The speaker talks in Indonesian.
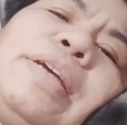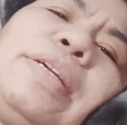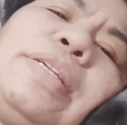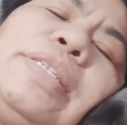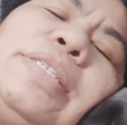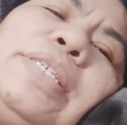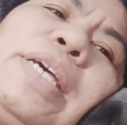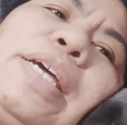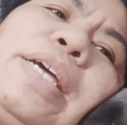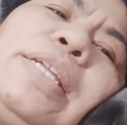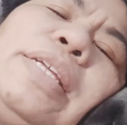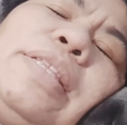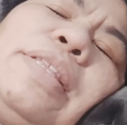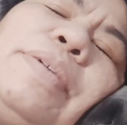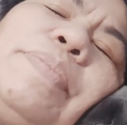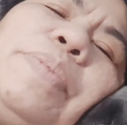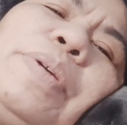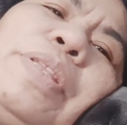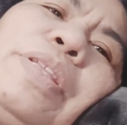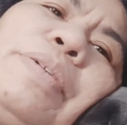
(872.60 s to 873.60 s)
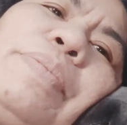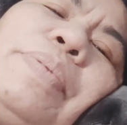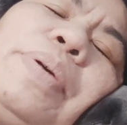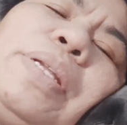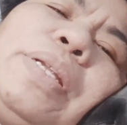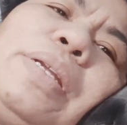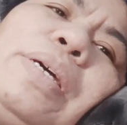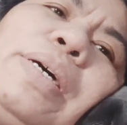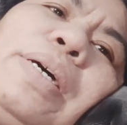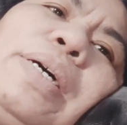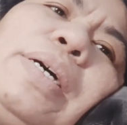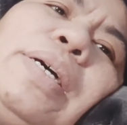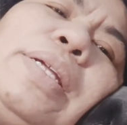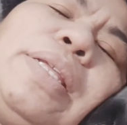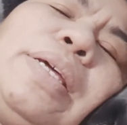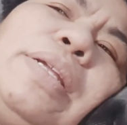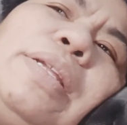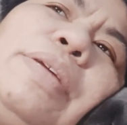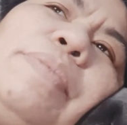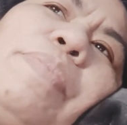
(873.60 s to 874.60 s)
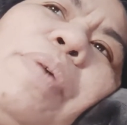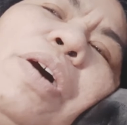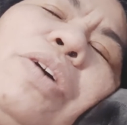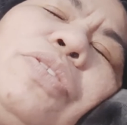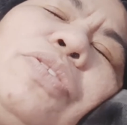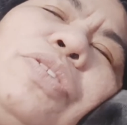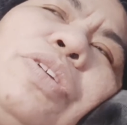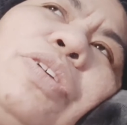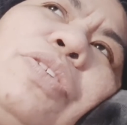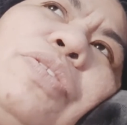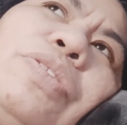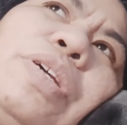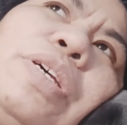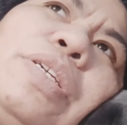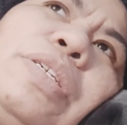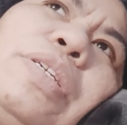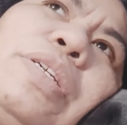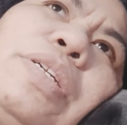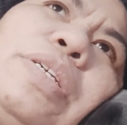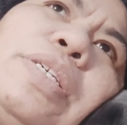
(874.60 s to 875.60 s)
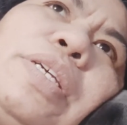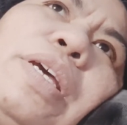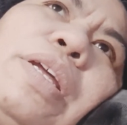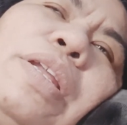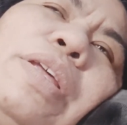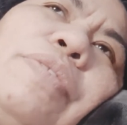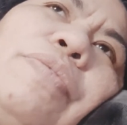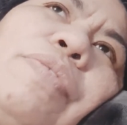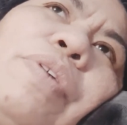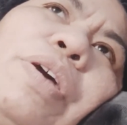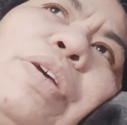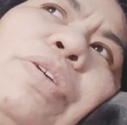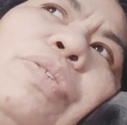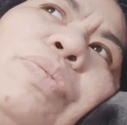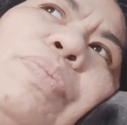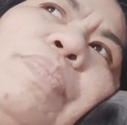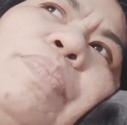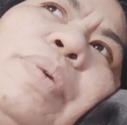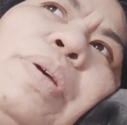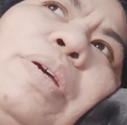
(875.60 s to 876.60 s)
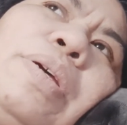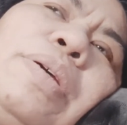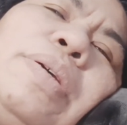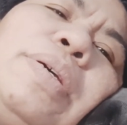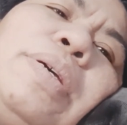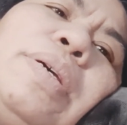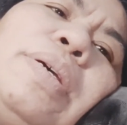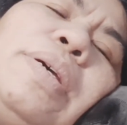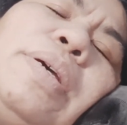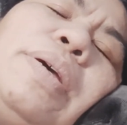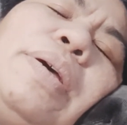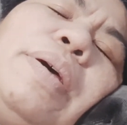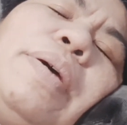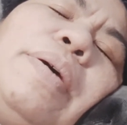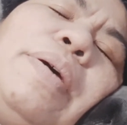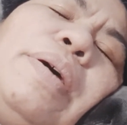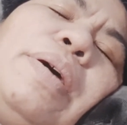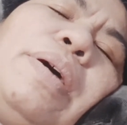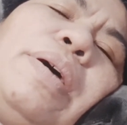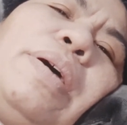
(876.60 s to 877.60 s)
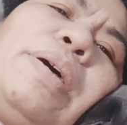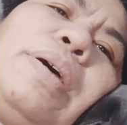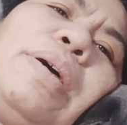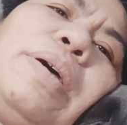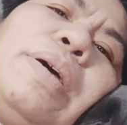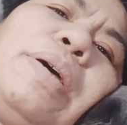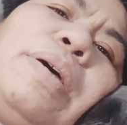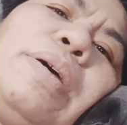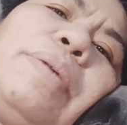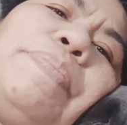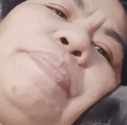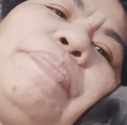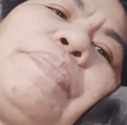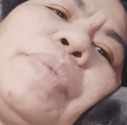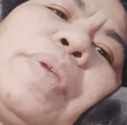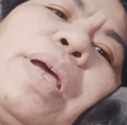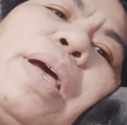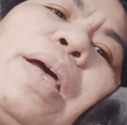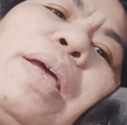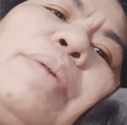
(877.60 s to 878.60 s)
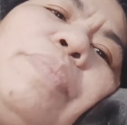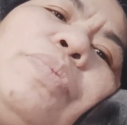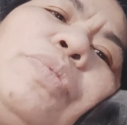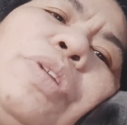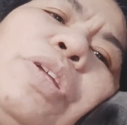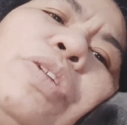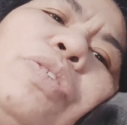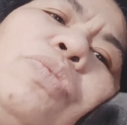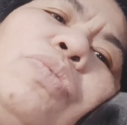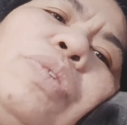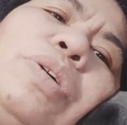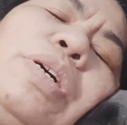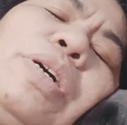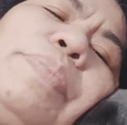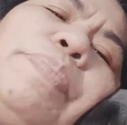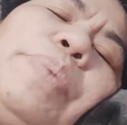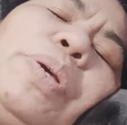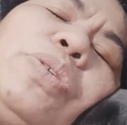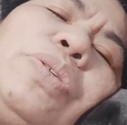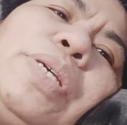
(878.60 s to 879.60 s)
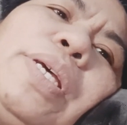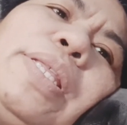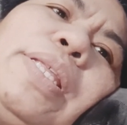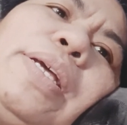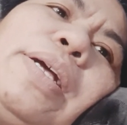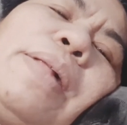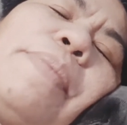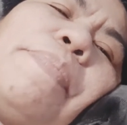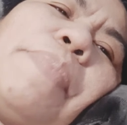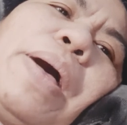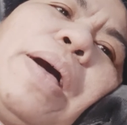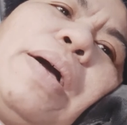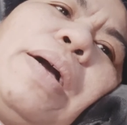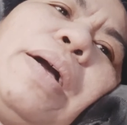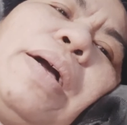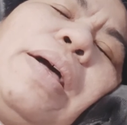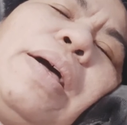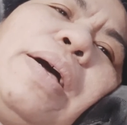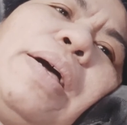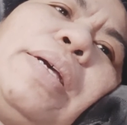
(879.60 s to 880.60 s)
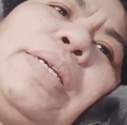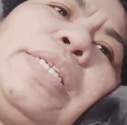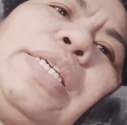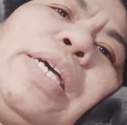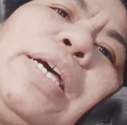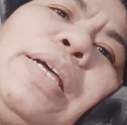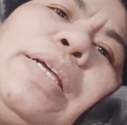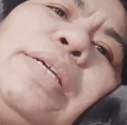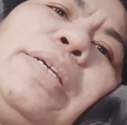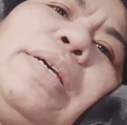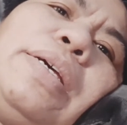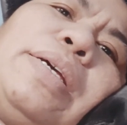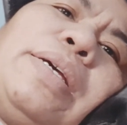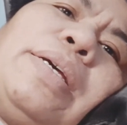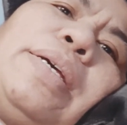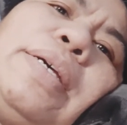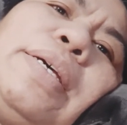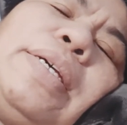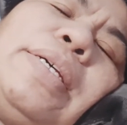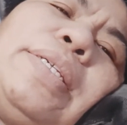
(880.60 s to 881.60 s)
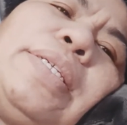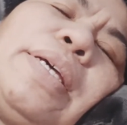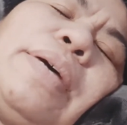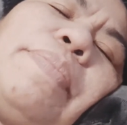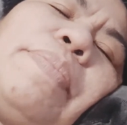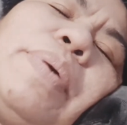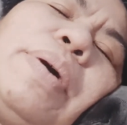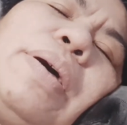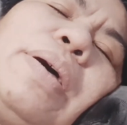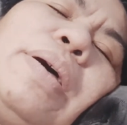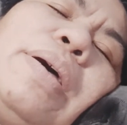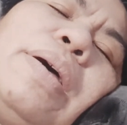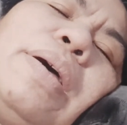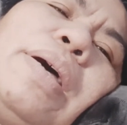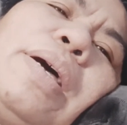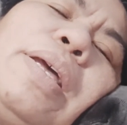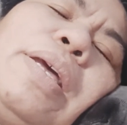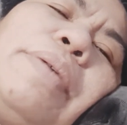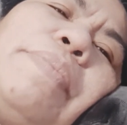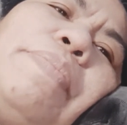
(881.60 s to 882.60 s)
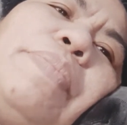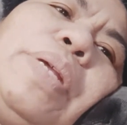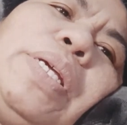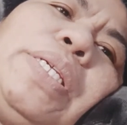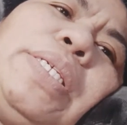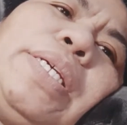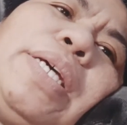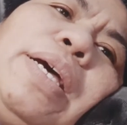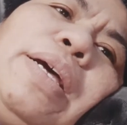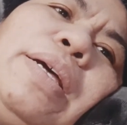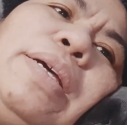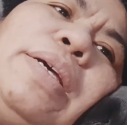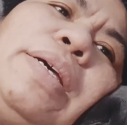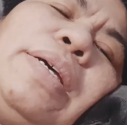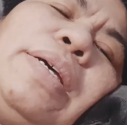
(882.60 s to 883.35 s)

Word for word: Jadi teman-teman uh, tadi baksonya sudah selesai di vacuum. Uh, ayam sudah diungkep, besok saya tinggal panggang aja sama ayam merica.